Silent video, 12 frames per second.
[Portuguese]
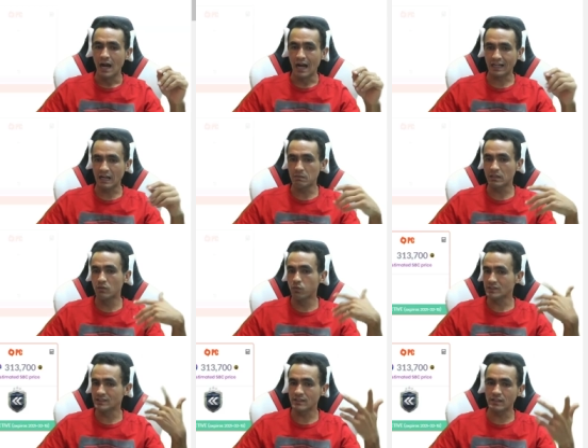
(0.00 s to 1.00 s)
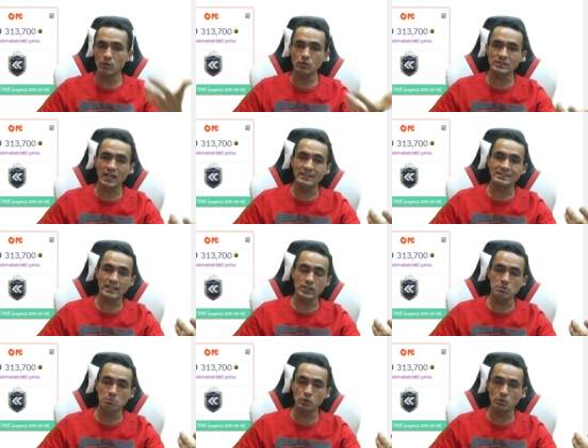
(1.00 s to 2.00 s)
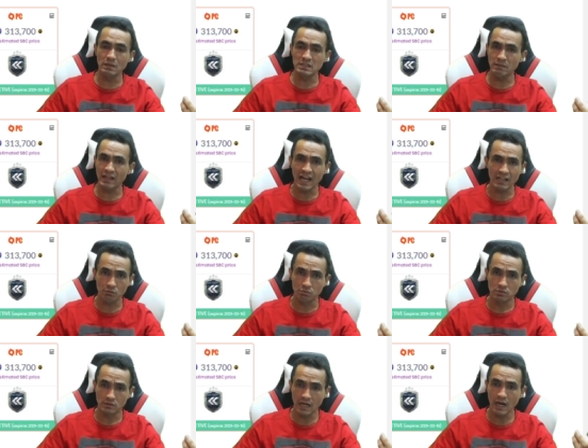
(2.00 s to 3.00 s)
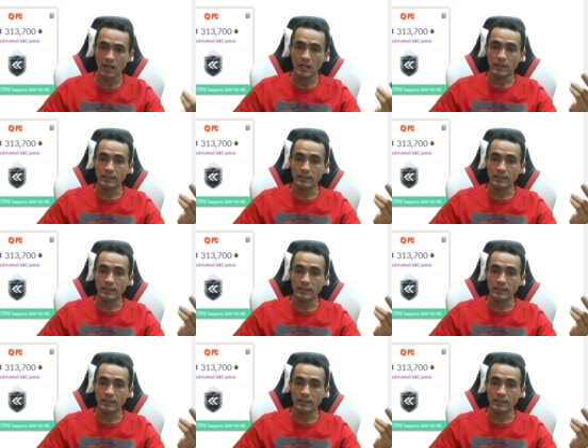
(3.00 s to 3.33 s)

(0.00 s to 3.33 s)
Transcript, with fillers: acaba que você tem um CR7 muito mais barato, tá?